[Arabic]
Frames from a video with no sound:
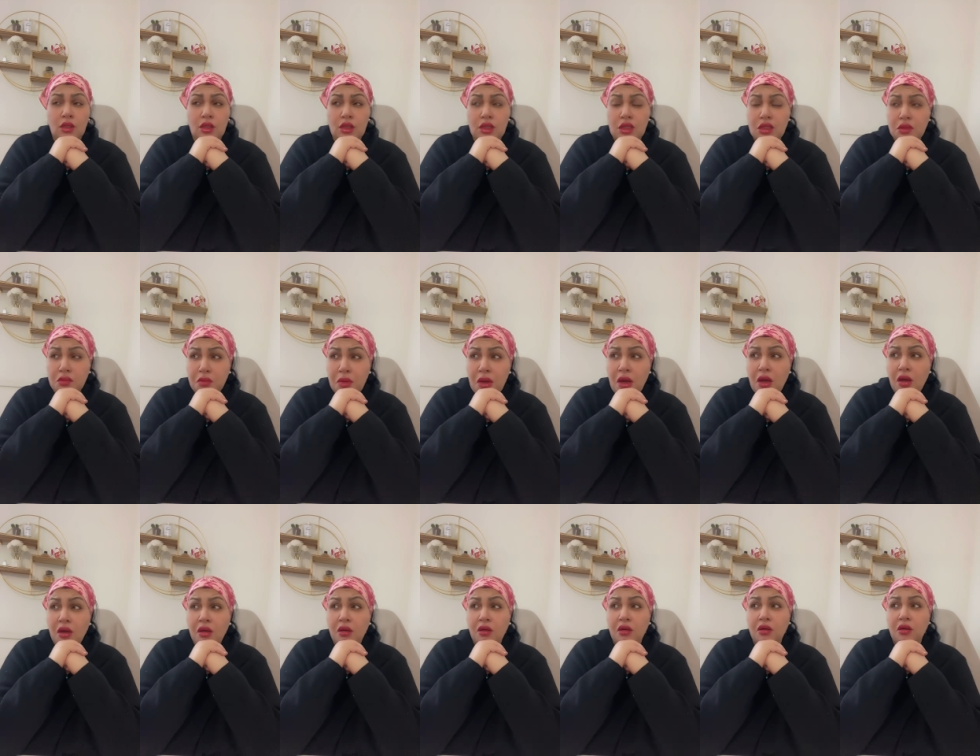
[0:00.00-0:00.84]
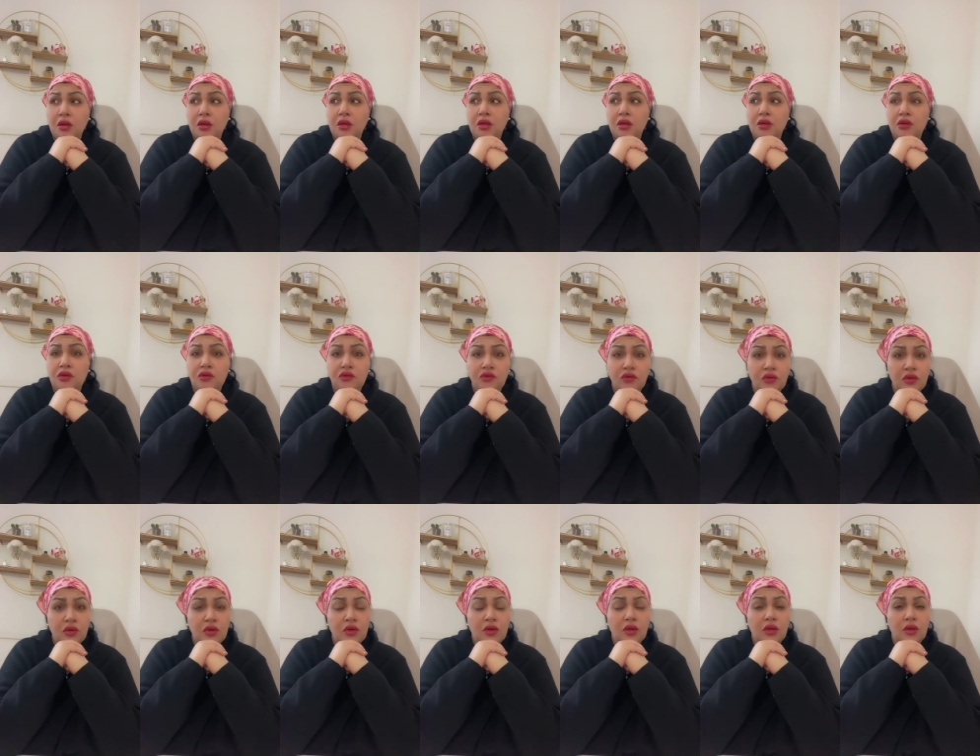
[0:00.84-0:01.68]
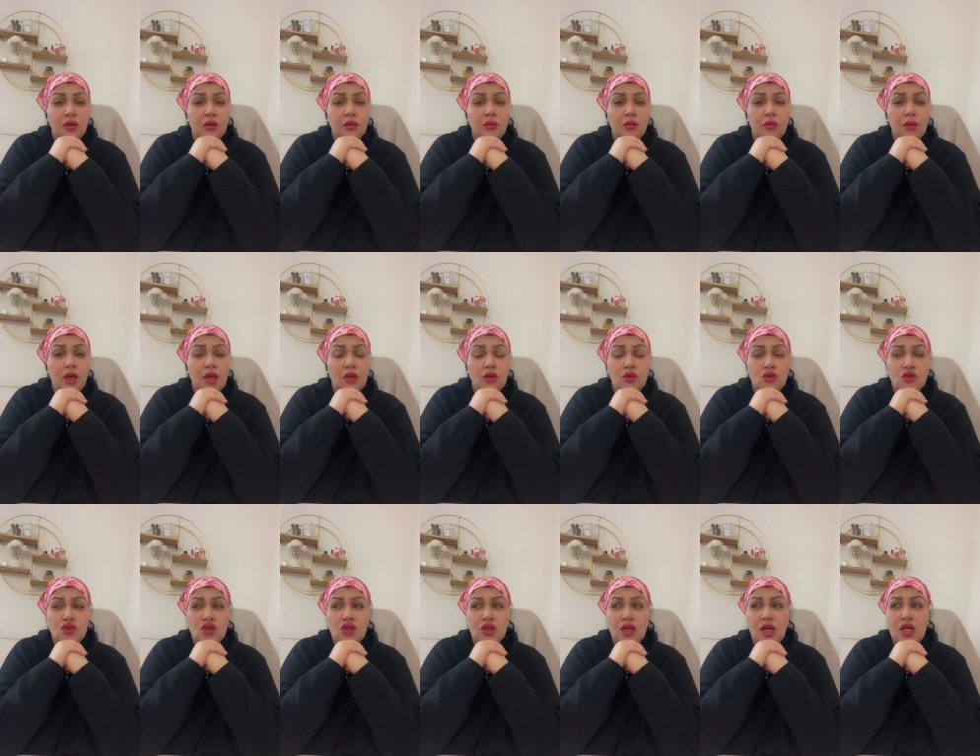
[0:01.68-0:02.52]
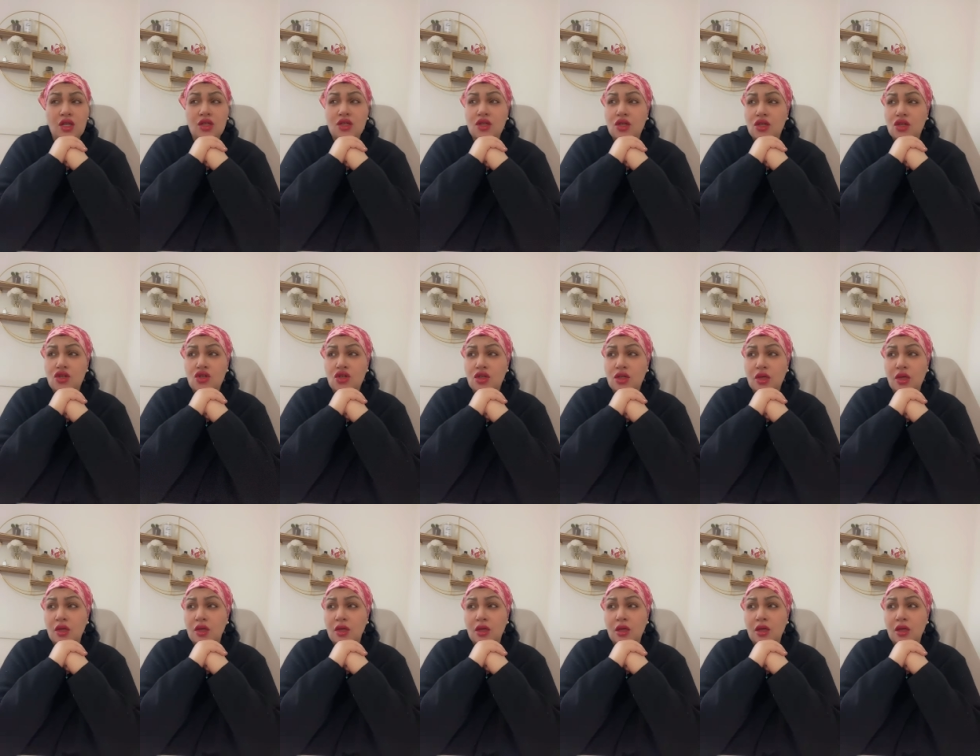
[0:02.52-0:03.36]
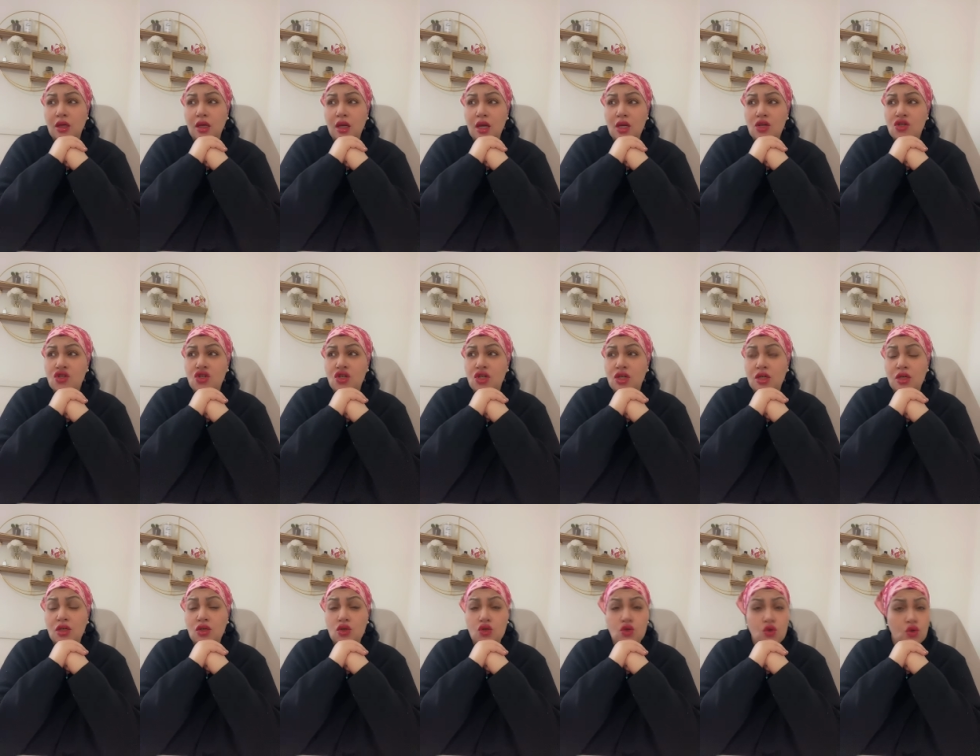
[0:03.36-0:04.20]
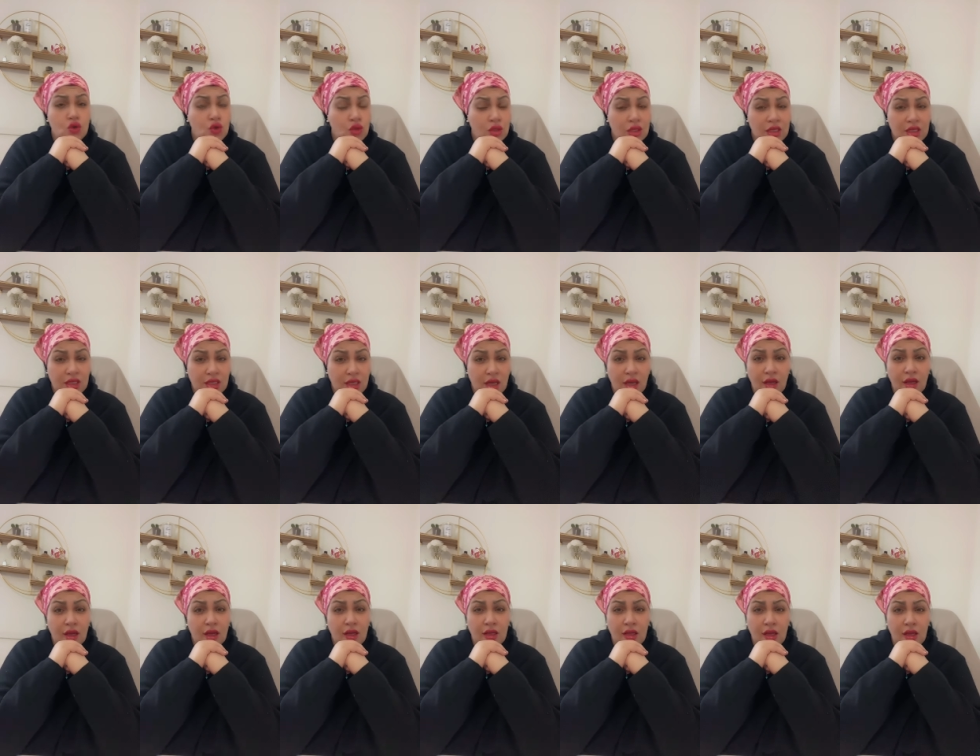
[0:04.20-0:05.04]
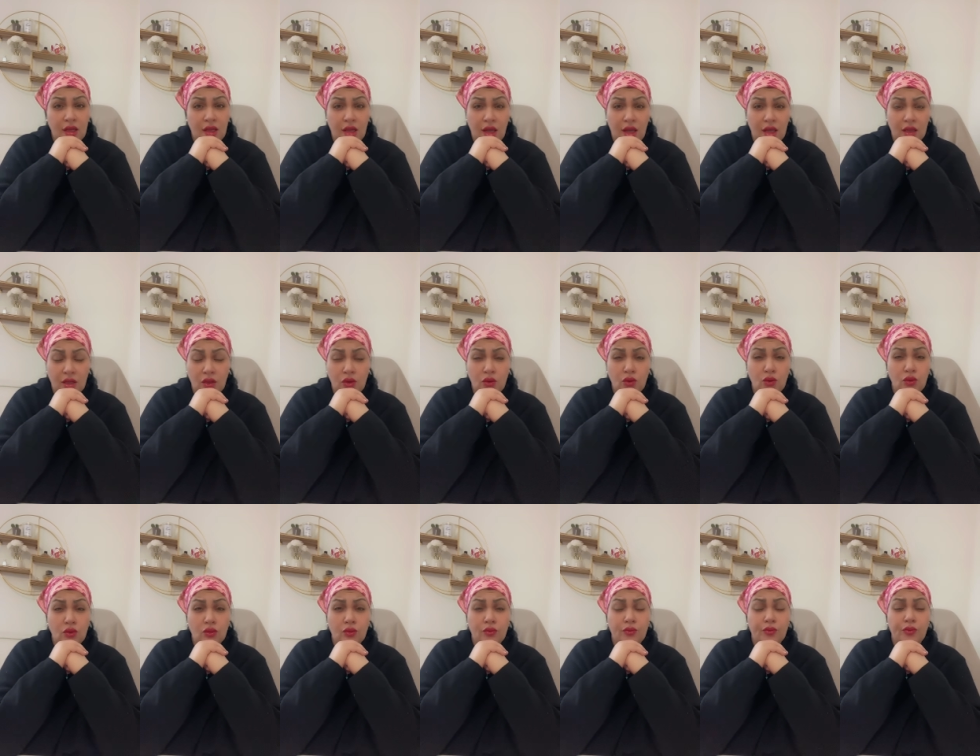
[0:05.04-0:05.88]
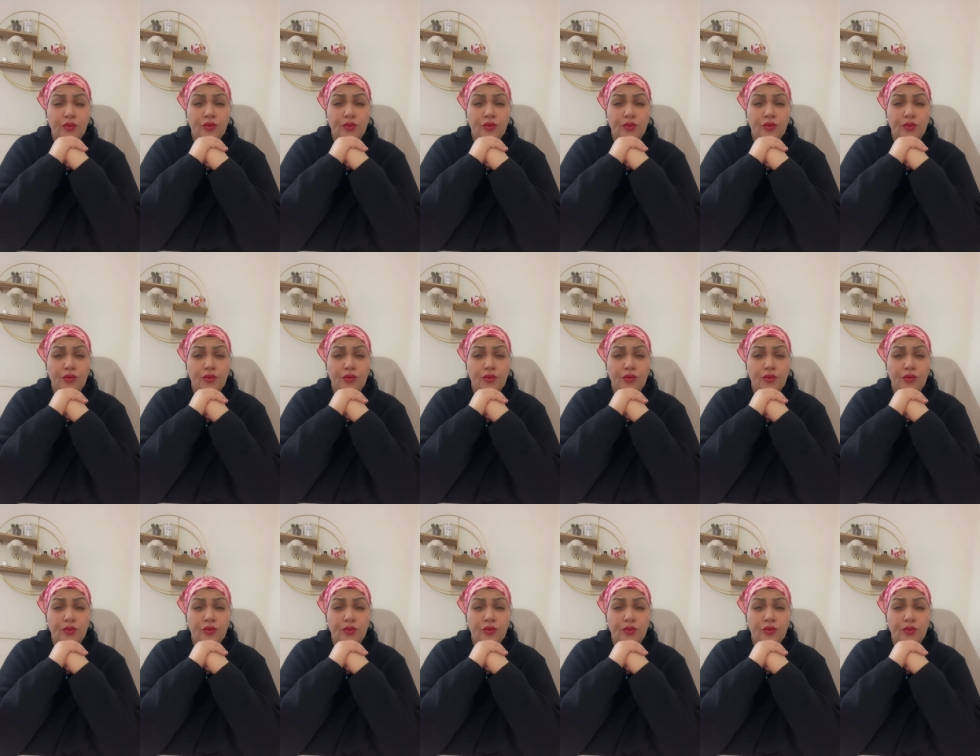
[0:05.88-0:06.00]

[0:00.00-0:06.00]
سي با طفل ما عندوش كاجي كاجي جوديسيير هذا اللي قتلو